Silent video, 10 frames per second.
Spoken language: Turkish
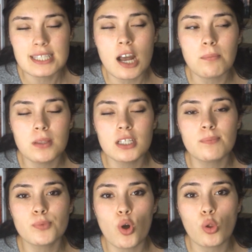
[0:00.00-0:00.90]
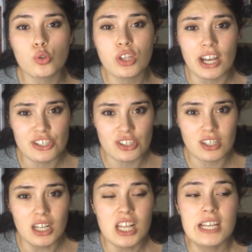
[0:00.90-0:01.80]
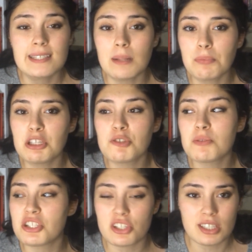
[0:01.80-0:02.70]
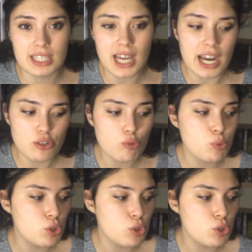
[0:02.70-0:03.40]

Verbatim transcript: Kitaplığım doldu taştı. Kitaplarımda hiçbir şekilde yer yok.